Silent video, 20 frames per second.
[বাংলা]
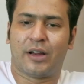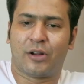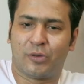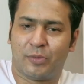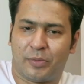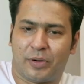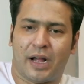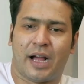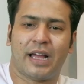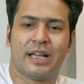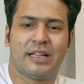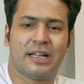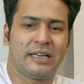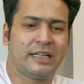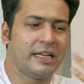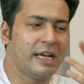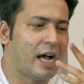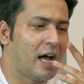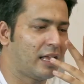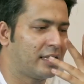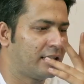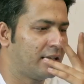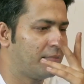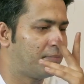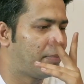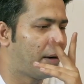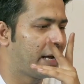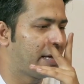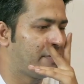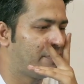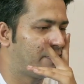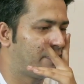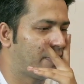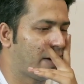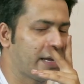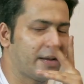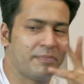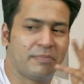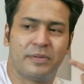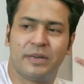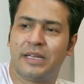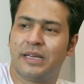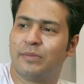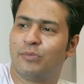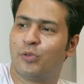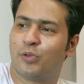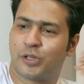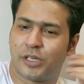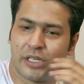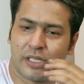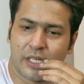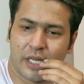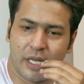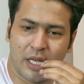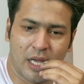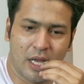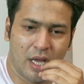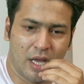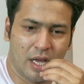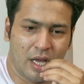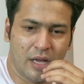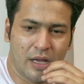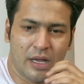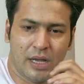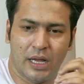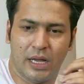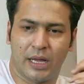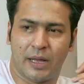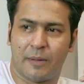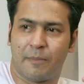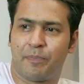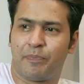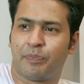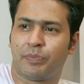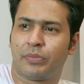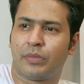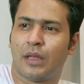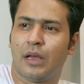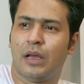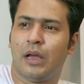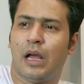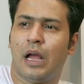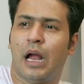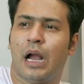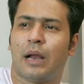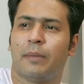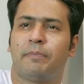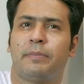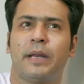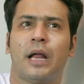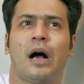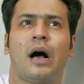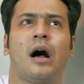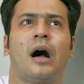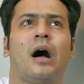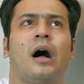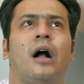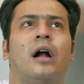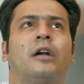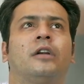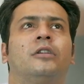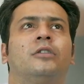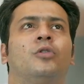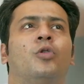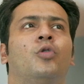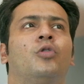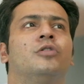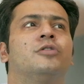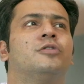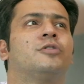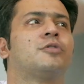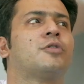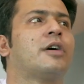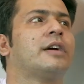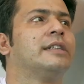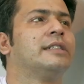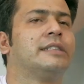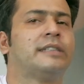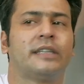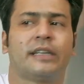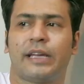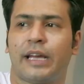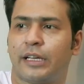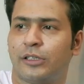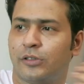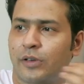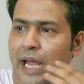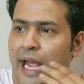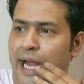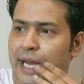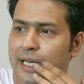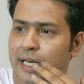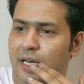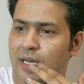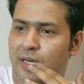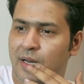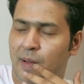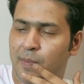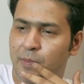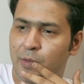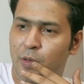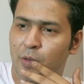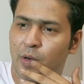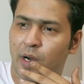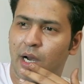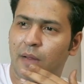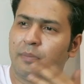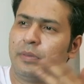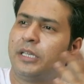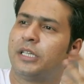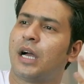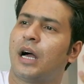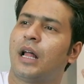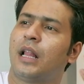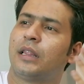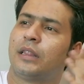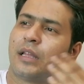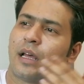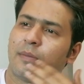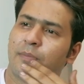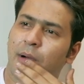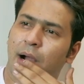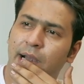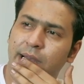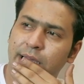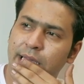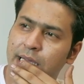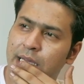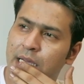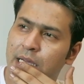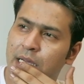এরকম কায়দা নিয়ে হাতে পাইপ ফাইপ নিয়ে বসেছে হ্যাঁ একটা বিরাট রোলস রয়েস থেকে একজন একটা নামলো একটা বিশাল তার বাড়ি